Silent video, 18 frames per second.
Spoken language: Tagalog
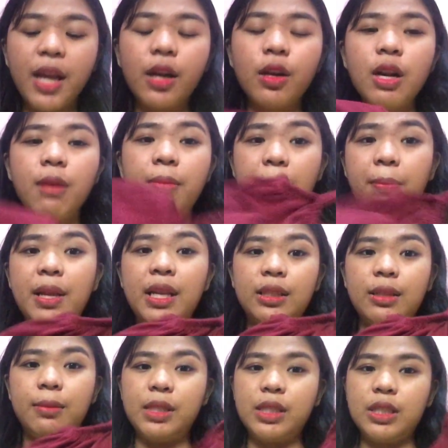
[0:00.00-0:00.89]
Pero
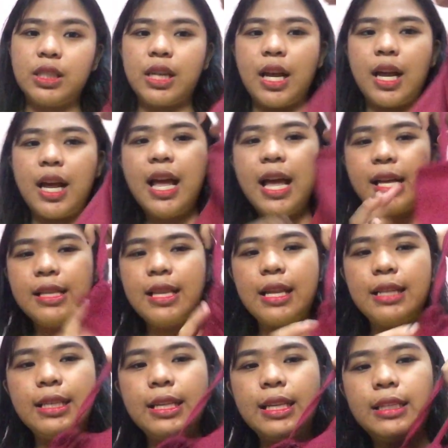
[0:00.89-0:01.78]
nababalik naman siya.
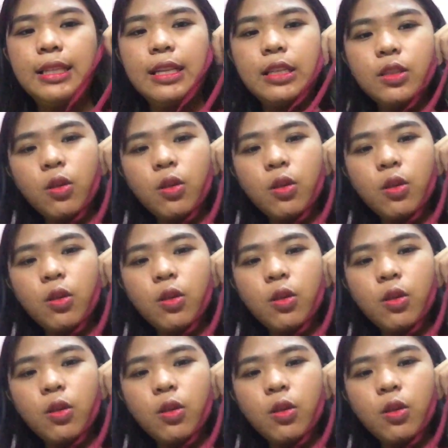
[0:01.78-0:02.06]
That's easy.